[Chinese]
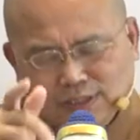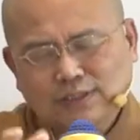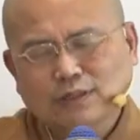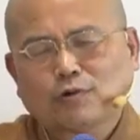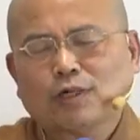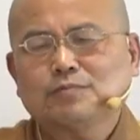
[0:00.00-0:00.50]
一次
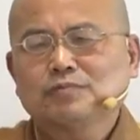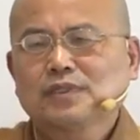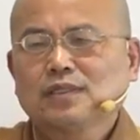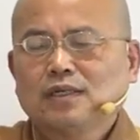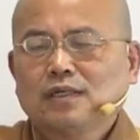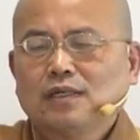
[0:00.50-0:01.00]
的观
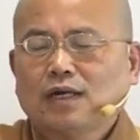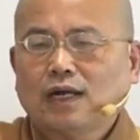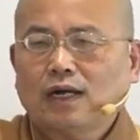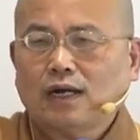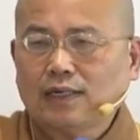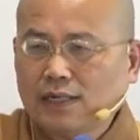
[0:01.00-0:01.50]

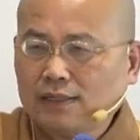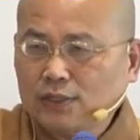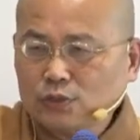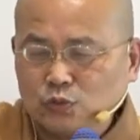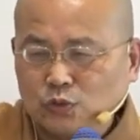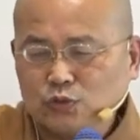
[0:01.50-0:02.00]
啊，然后
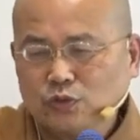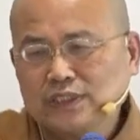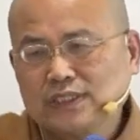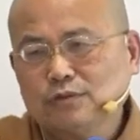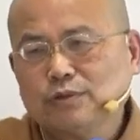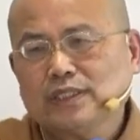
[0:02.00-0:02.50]
要硕硕
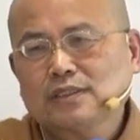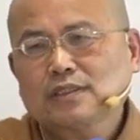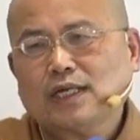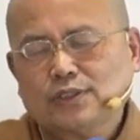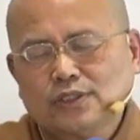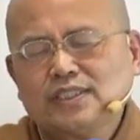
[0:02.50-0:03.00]
思维
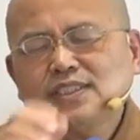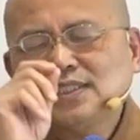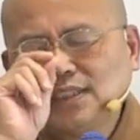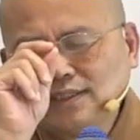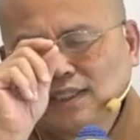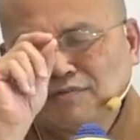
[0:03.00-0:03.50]
啊，就是
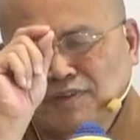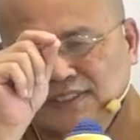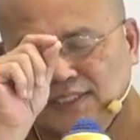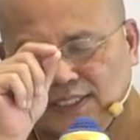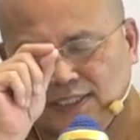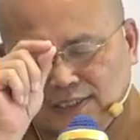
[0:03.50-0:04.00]
心要
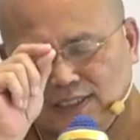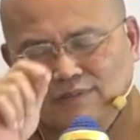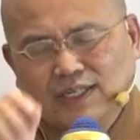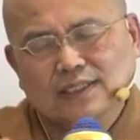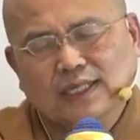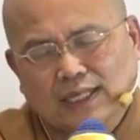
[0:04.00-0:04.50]
放在那个地
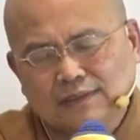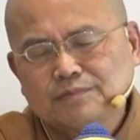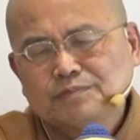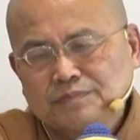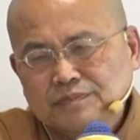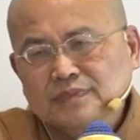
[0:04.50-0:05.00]
方看
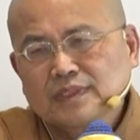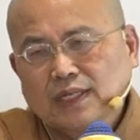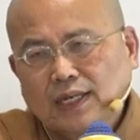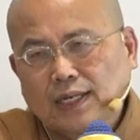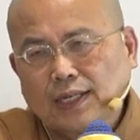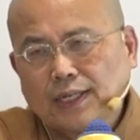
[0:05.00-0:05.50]

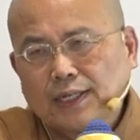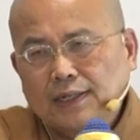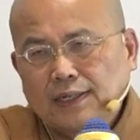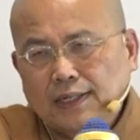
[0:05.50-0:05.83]
啊。